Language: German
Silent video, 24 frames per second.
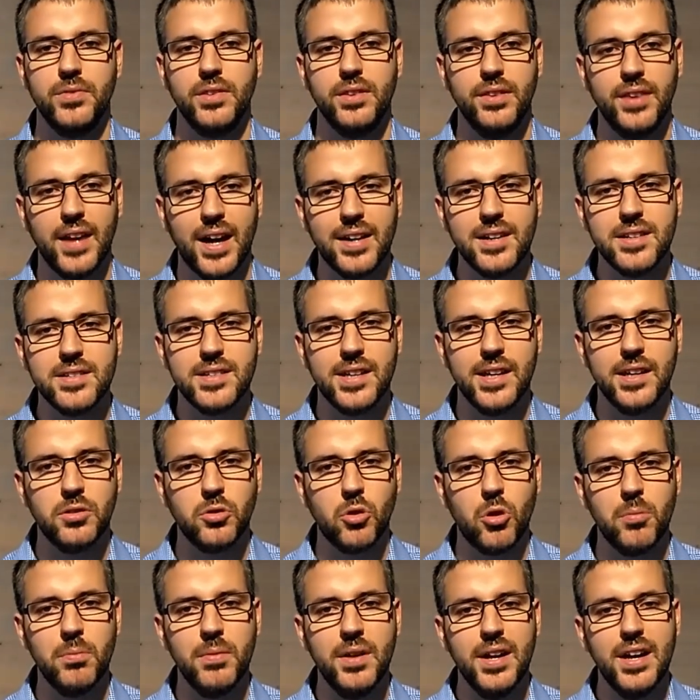Nein, es geht
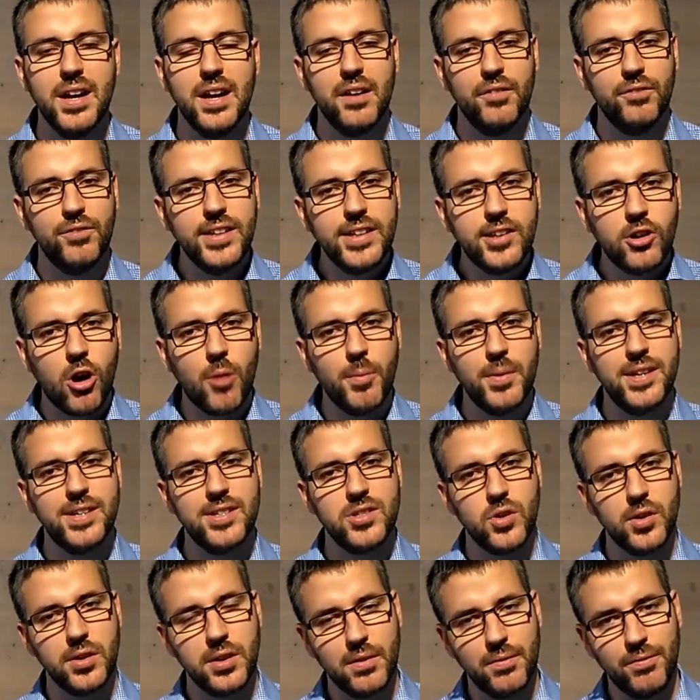darum, wie komme ich
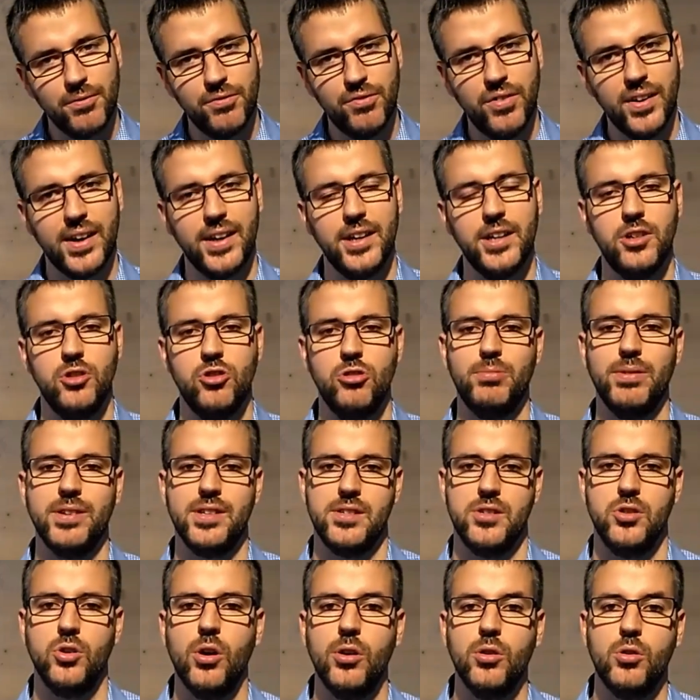zu einer wirklichen
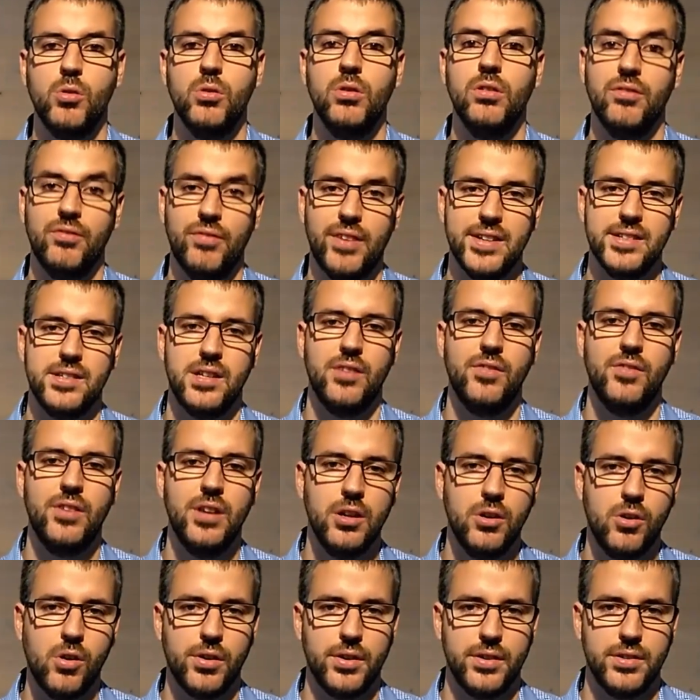Überzeugung, was der Wille
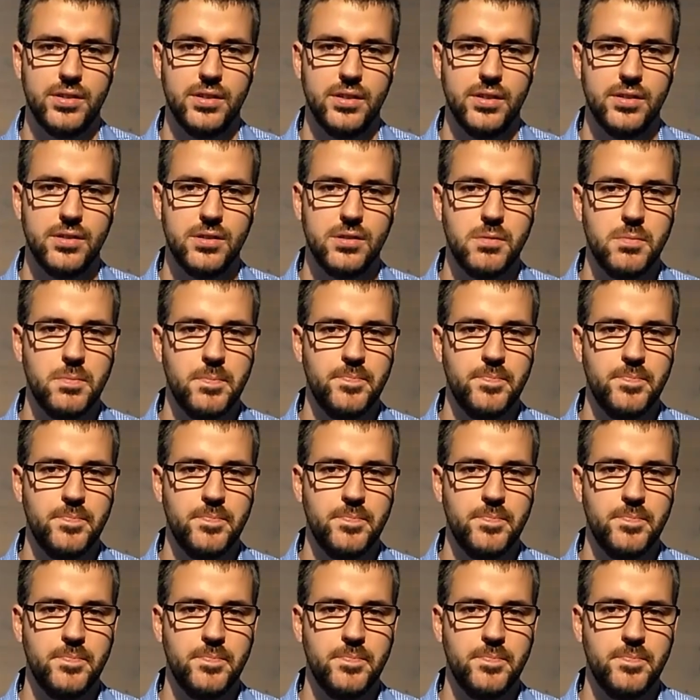Gottes ist.